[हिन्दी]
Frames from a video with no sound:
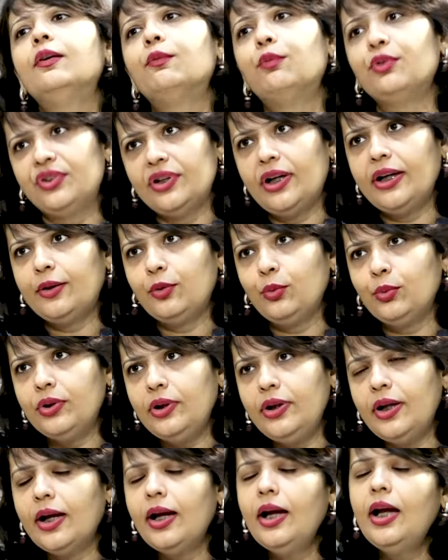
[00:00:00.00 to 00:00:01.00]
वो ज़ाहिर
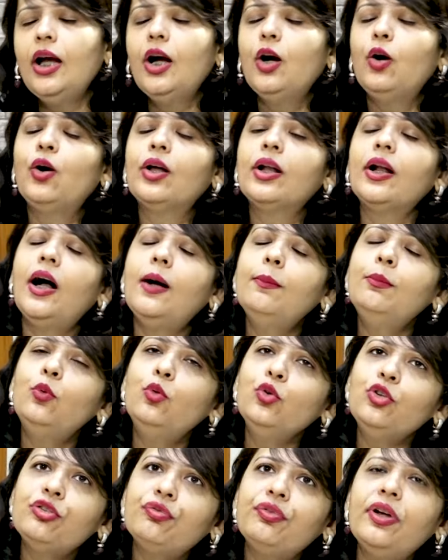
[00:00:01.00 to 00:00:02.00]
होती है और हम
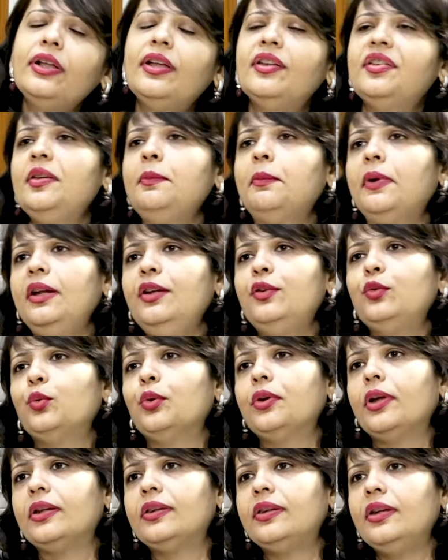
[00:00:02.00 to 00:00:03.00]
उस वक्त किसी मरीज़ को
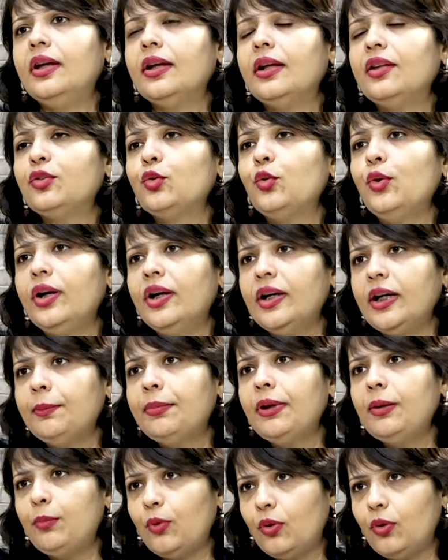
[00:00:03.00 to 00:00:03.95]
कहते हैं कि इसको इरिटेबल